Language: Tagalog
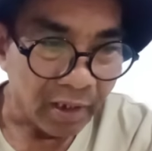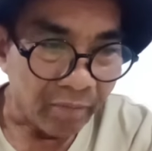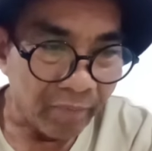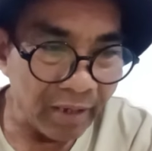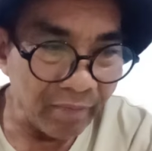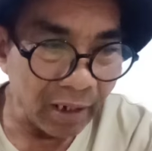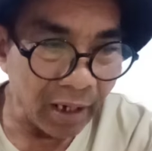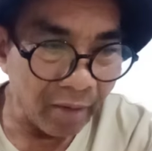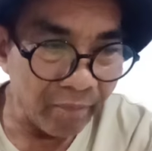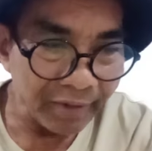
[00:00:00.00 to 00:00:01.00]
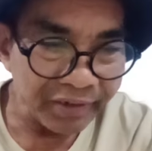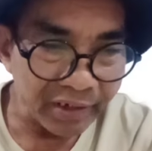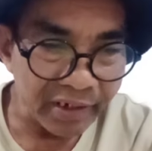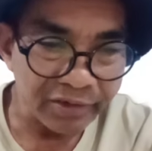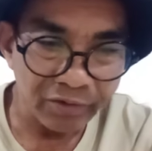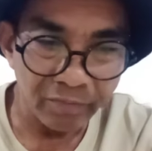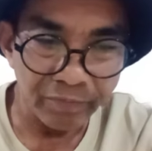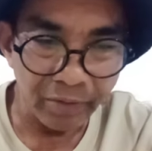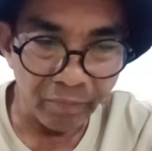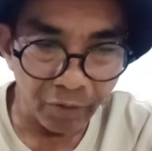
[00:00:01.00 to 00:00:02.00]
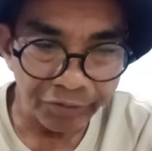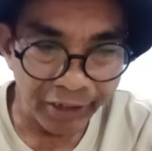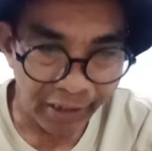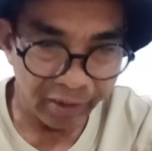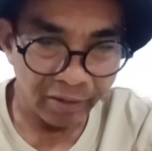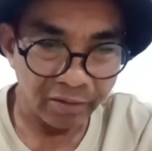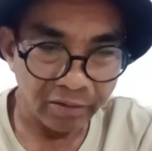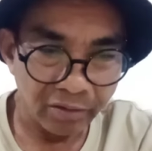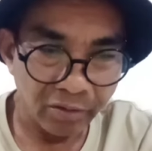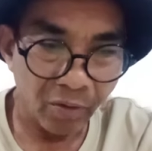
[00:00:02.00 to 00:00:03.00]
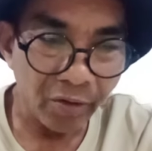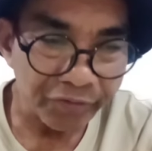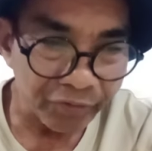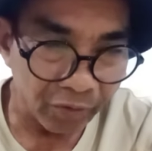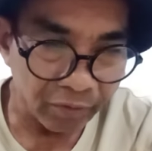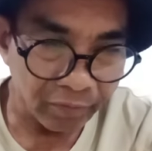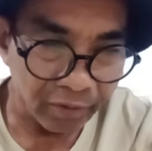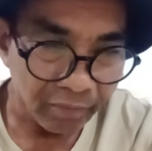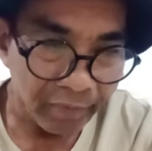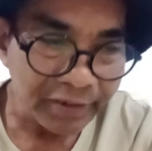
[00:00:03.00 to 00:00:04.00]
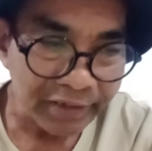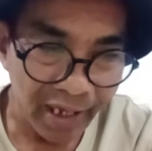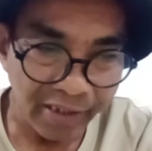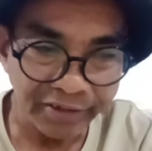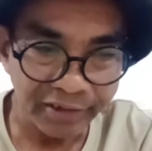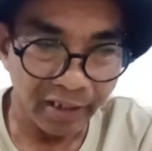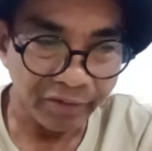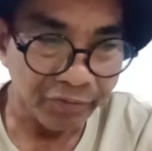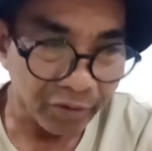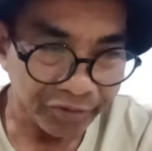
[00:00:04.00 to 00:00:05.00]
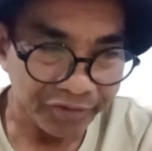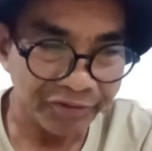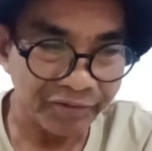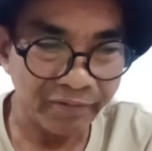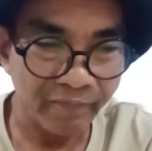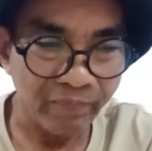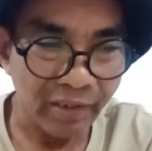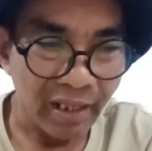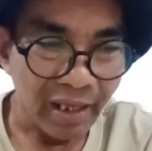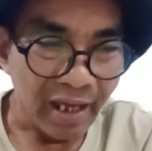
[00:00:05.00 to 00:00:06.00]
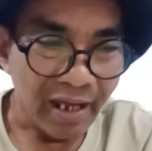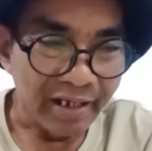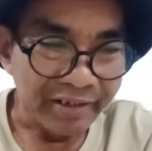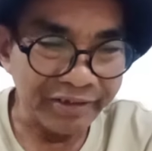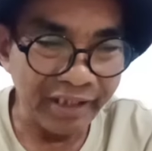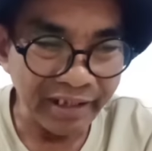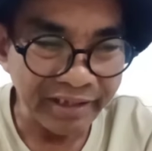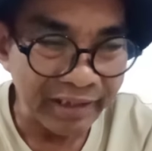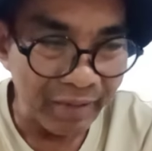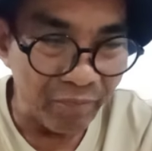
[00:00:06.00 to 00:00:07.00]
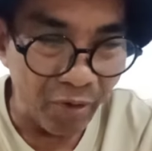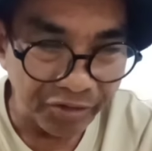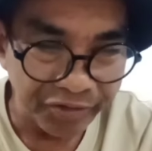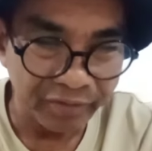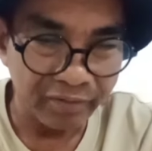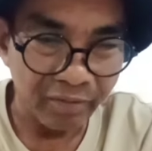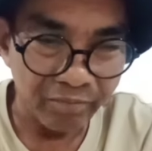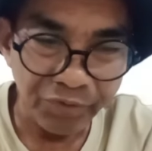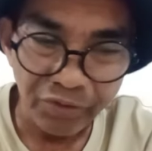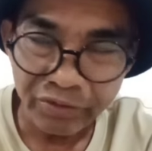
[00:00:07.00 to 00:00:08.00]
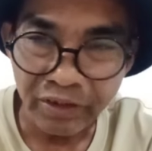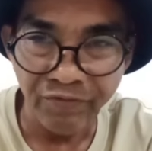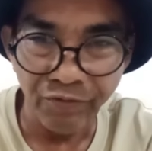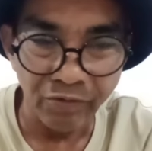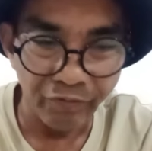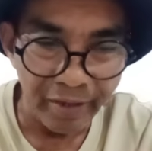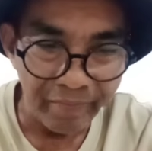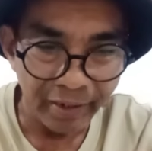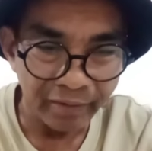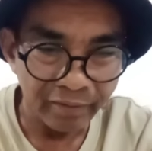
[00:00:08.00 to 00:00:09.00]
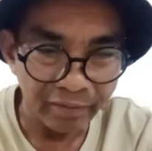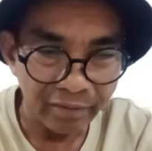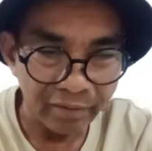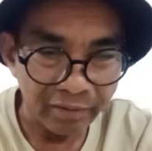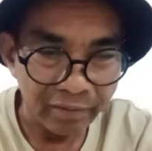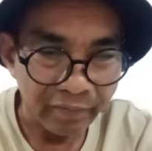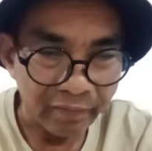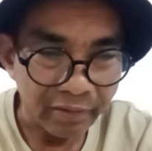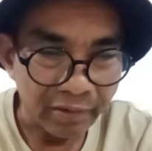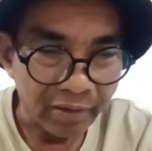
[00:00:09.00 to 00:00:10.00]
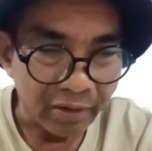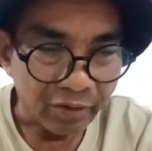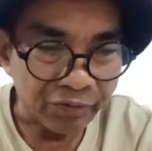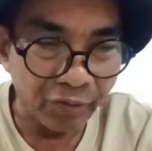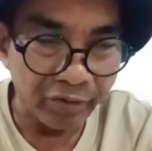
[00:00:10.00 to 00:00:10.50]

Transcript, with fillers: May mga batteries of remotely controlled missiles and drones. 60 most beautiful women to